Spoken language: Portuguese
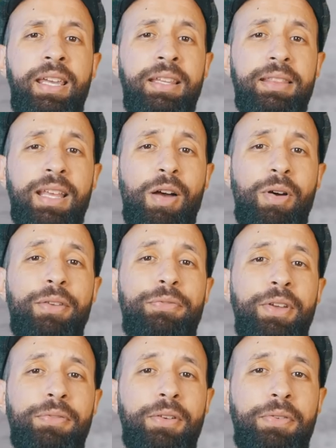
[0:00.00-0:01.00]
Então a
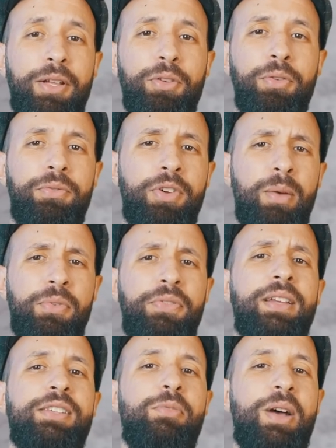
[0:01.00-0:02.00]
FIFA falou: vamos
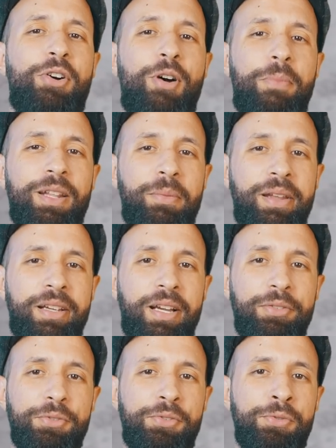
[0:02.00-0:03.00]
fazer uma Copa na
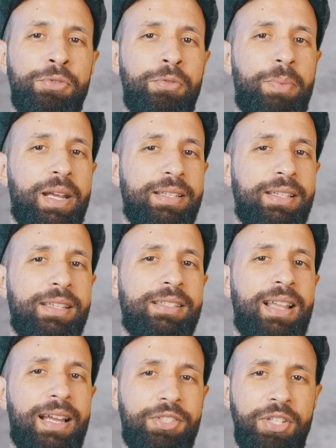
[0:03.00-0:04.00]
América do Sul para
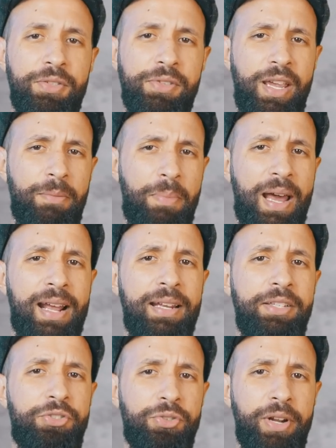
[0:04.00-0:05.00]
esses latinos aí
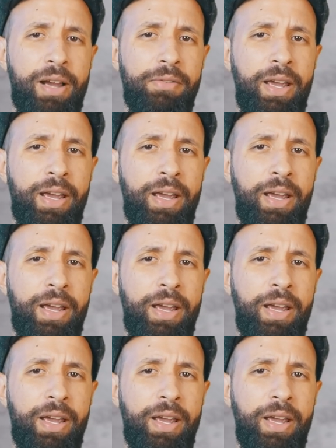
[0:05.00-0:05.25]
pararem de chorar,